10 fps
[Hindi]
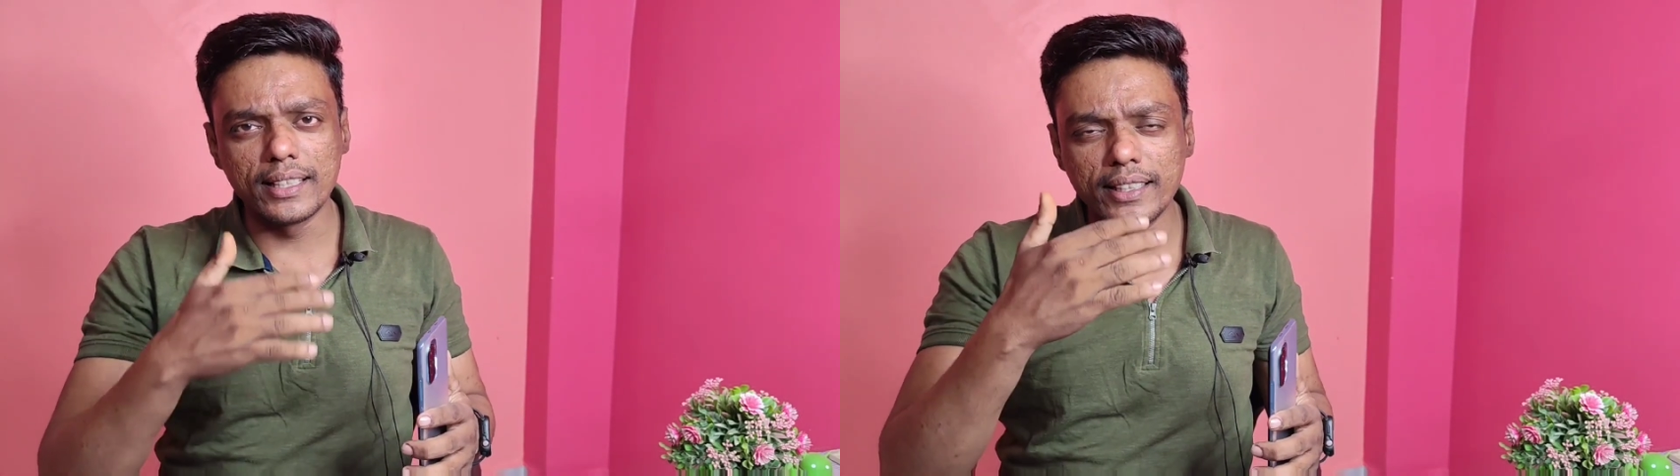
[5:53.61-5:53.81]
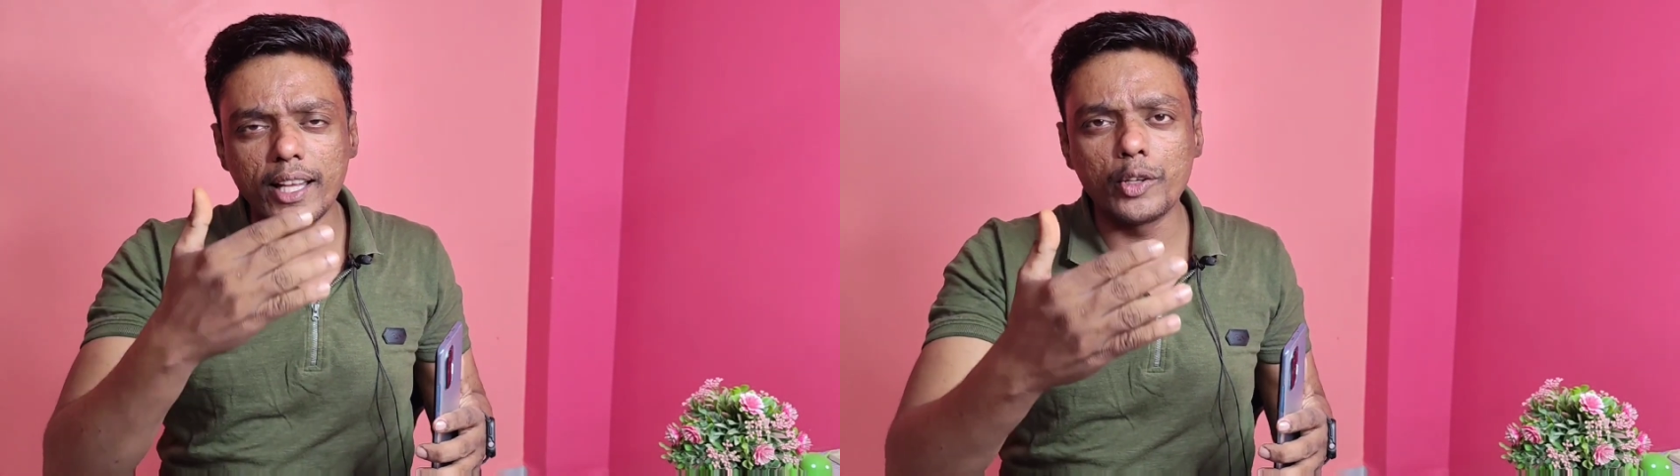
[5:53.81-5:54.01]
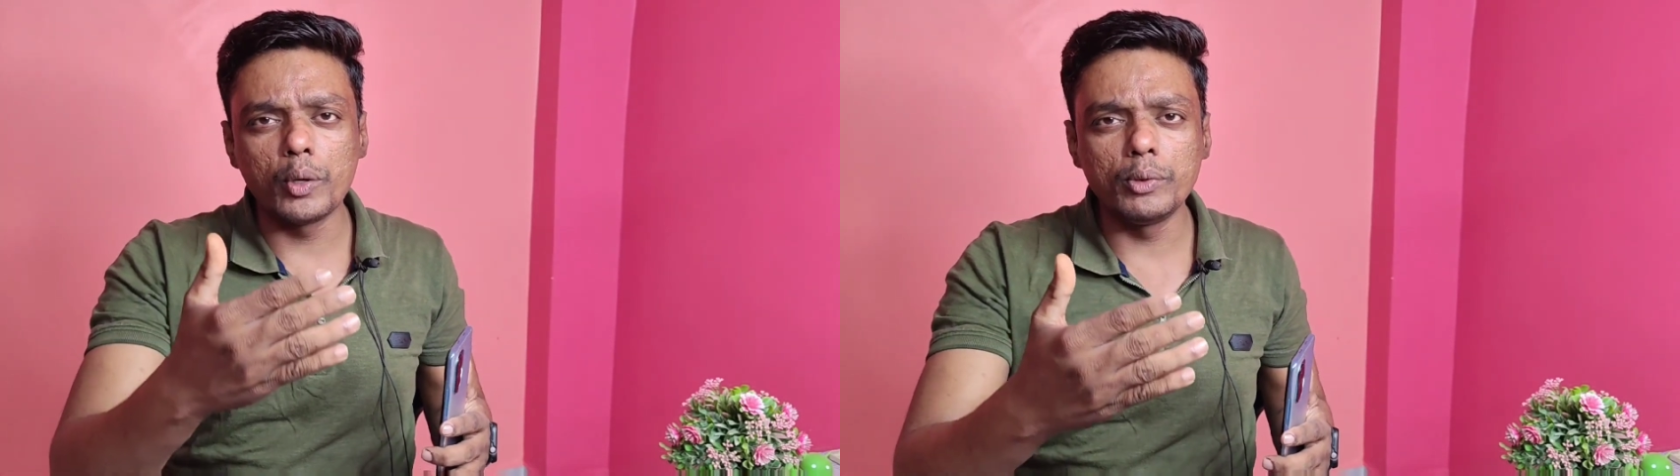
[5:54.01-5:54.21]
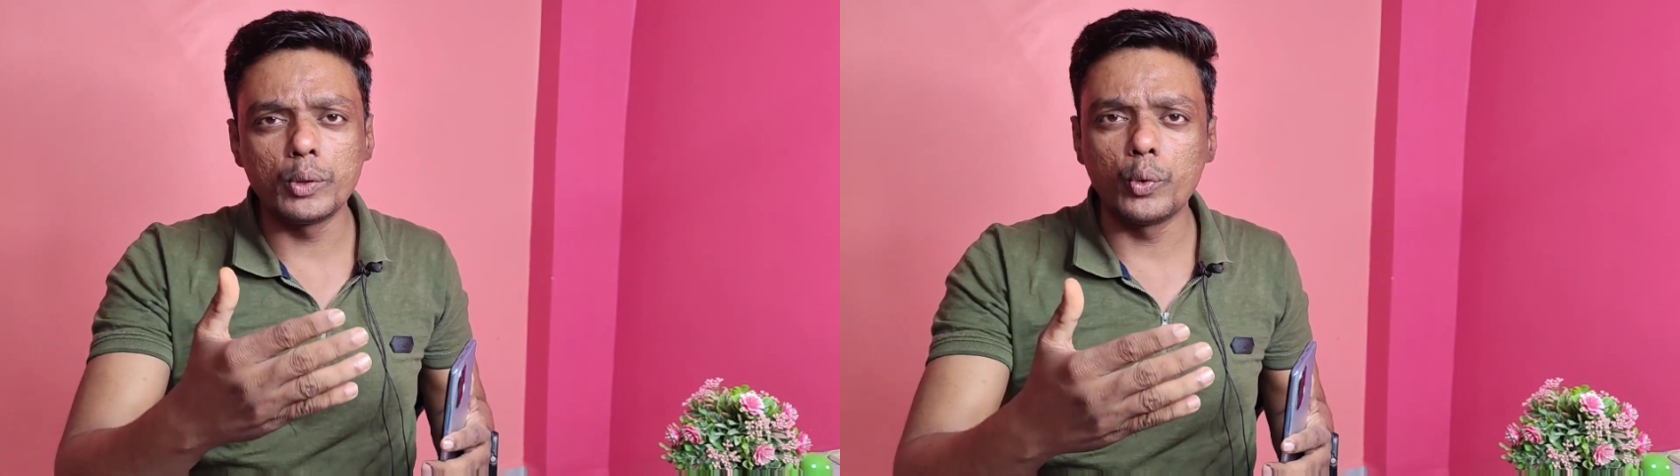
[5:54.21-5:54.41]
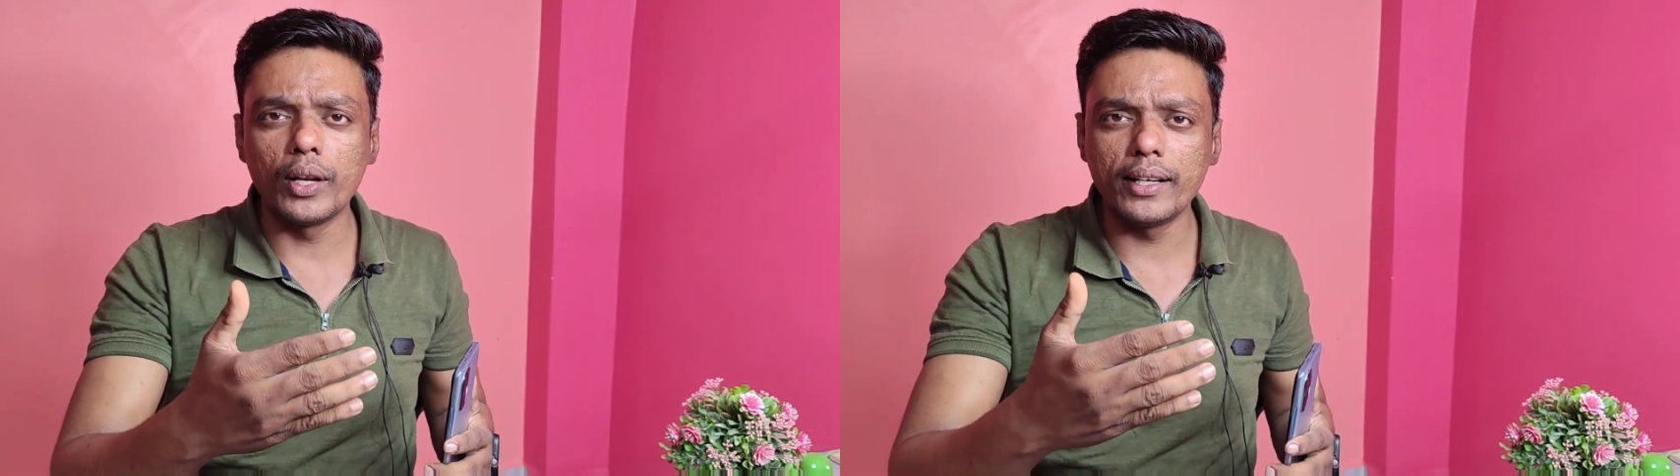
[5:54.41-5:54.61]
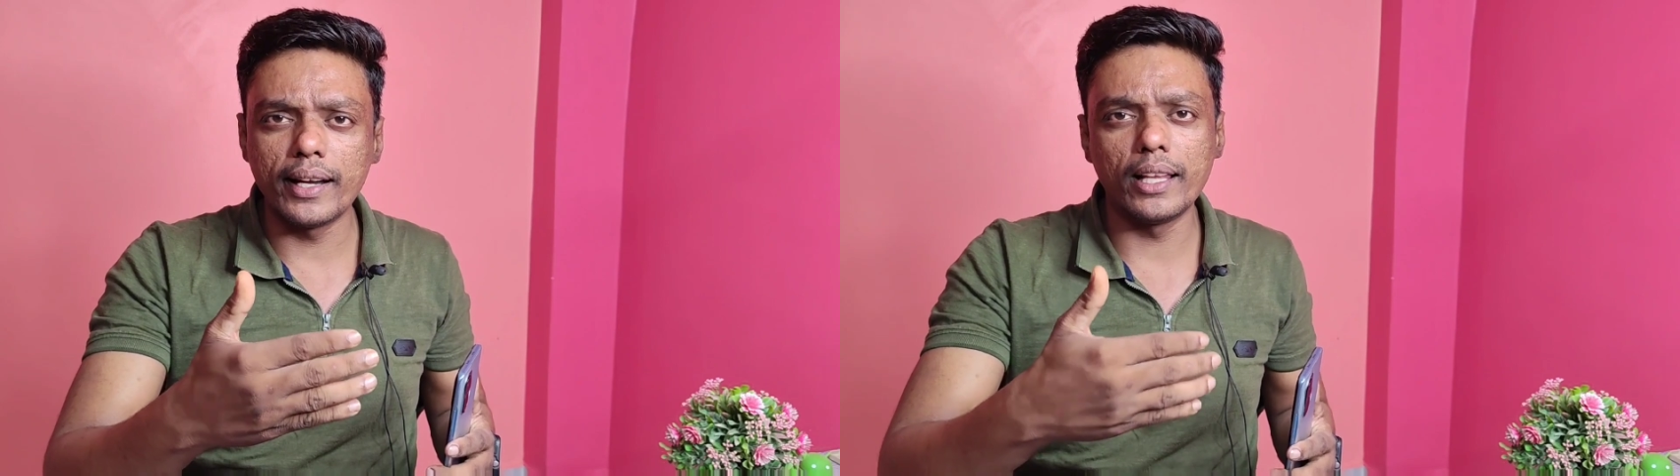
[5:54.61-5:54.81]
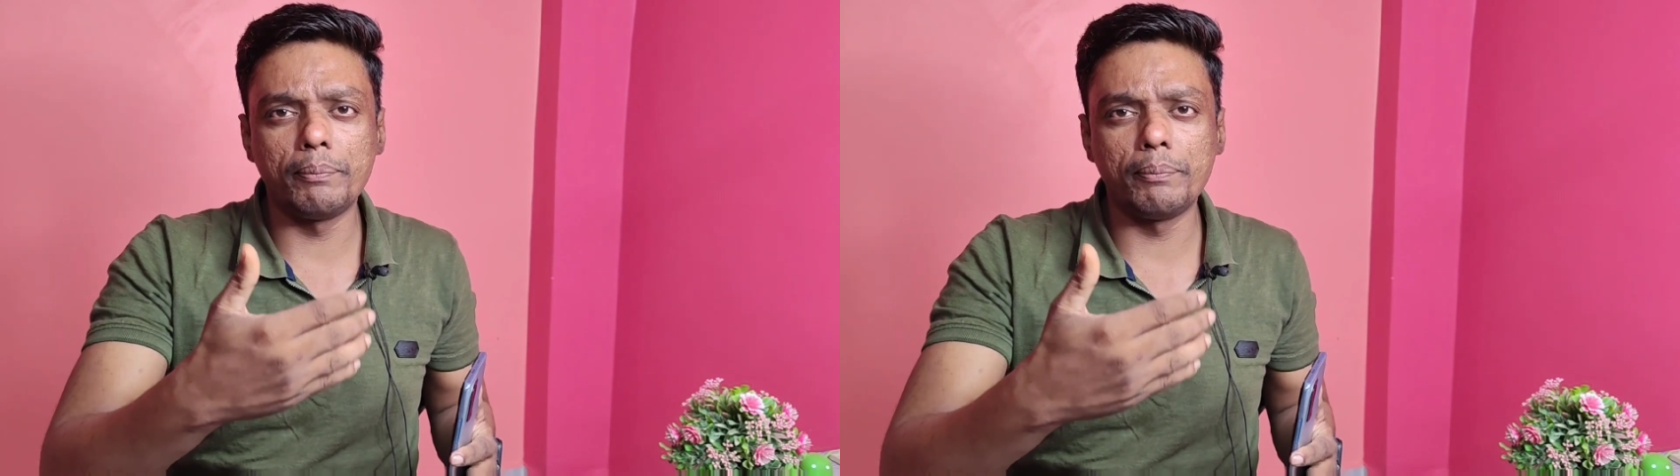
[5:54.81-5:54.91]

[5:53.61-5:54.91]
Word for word: किसी सिनारी में मुझे गूगल